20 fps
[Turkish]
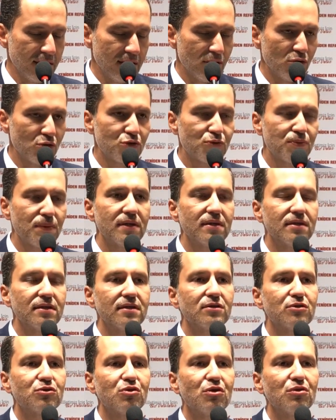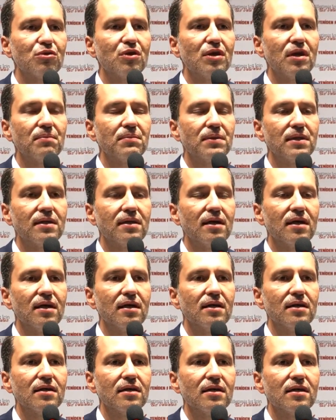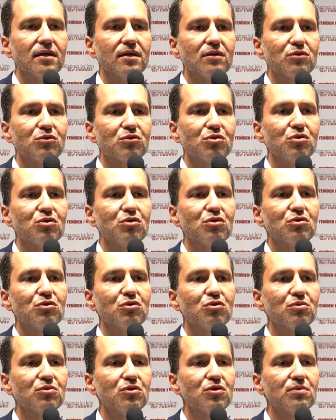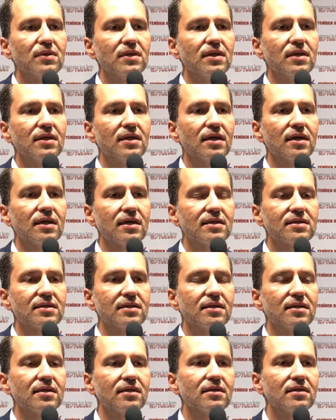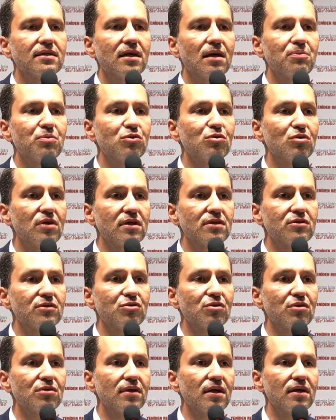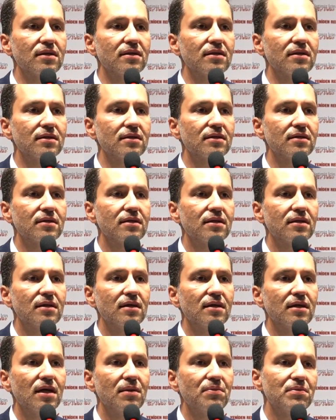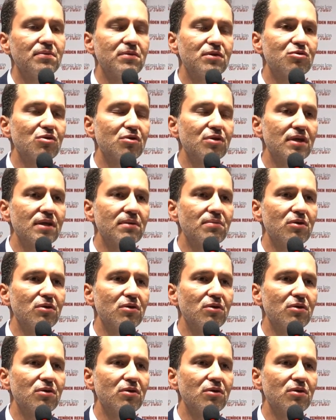Osmanlı'nın son döneminde Duyun Umumi idaresini, kapitülasyonları hepimiz çok iyi